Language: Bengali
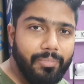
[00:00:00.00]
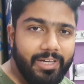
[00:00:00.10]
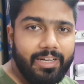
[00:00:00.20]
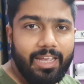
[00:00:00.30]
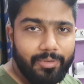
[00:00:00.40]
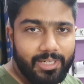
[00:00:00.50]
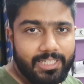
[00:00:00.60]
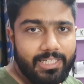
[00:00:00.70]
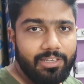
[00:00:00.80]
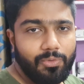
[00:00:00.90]
মেন ক্যামেরা
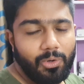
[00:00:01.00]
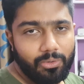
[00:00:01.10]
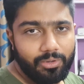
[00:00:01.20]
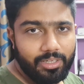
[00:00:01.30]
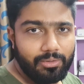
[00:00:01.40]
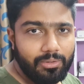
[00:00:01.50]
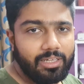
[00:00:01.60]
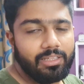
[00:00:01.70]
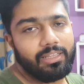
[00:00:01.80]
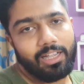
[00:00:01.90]
যেটা দিয়ে আমি ব্লগ করি
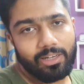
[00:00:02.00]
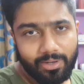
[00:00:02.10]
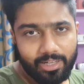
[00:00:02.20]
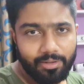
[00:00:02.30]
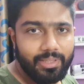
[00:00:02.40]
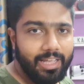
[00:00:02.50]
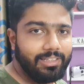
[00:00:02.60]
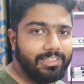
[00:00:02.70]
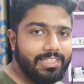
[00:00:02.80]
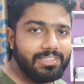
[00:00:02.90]
ওটা দেখানোর আগে আমি
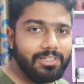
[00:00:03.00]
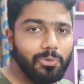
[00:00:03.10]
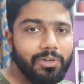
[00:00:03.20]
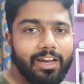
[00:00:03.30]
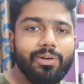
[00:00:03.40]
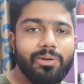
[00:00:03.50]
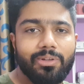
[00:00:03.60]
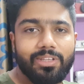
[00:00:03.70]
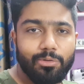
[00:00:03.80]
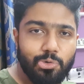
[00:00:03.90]
দেখাতে চাই যে কোন
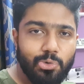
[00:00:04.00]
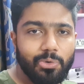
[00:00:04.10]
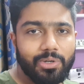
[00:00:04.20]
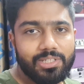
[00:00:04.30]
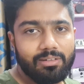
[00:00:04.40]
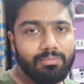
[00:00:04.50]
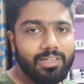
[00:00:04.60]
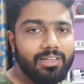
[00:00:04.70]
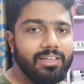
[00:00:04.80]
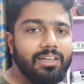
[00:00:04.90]
ক্যামেরাগুলো দিয়ে আমি শুরু করেছিলাম
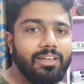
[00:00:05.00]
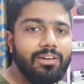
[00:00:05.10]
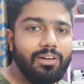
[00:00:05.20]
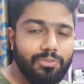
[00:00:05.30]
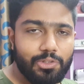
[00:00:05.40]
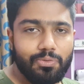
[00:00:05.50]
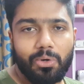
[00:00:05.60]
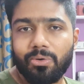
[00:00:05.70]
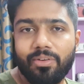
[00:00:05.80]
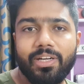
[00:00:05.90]
মানে অফকোর্স
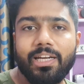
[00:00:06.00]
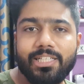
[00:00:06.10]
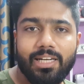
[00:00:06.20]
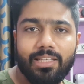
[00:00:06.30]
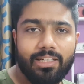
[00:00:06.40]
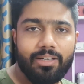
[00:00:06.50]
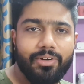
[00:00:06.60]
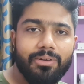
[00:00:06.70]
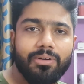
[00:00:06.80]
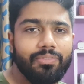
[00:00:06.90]
ফটোগ্রাফি নেশা না থাকলে
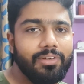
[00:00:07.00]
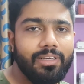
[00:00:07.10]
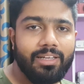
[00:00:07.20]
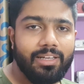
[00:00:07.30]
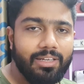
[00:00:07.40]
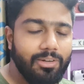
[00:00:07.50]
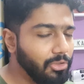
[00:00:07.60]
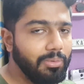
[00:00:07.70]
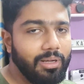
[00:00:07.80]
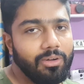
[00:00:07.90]
ভিডিওগ্রাফি
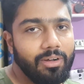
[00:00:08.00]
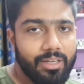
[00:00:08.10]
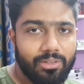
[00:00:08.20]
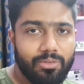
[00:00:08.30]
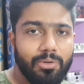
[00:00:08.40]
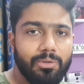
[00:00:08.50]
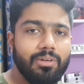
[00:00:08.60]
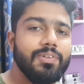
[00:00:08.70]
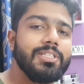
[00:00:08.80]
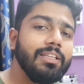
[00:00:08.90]
অত ভালো হয় না তো
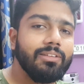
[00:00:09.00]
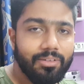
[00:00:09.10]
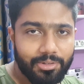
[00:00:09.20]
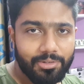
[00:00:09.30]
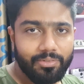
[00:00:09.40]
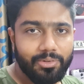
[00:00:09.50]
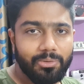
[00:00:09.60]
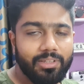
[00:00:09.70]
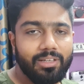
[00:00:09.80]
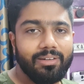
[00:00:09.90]
ফটোগ্রাফি জানতে হয় ভিডিওগ্রাফি
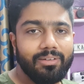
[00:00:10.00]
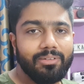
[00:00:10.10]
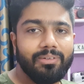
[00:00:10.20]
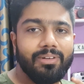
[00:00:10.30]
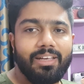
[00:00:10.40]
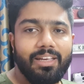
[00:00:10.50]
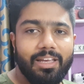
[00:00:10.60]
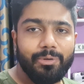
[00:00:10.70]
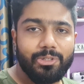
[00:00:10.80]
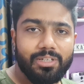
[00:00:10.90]
করতে গেলে তো
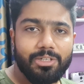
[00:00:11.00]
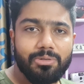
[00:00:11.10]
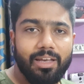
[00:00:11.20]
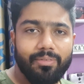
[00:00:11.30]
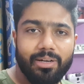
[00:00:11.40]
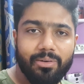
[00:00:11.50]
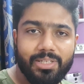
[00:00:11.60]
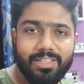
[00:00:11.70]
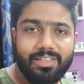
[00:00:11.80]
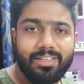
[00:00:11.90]
এই পেছনে কিছু ক্যামেরা
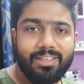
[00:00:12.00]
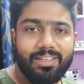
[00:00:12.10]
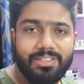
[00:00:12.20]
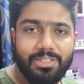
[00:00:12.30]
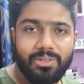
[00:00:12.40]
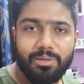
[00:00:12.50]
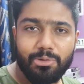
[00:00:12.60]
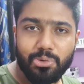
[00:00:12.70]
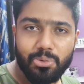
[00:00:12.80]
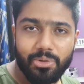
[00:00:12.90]
রয়েছে যেগুলো দিয়ে
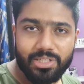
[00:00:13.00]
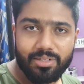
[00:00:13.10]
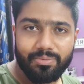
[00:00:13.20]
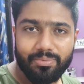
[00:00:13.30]
আমি শুরু করেছিলাম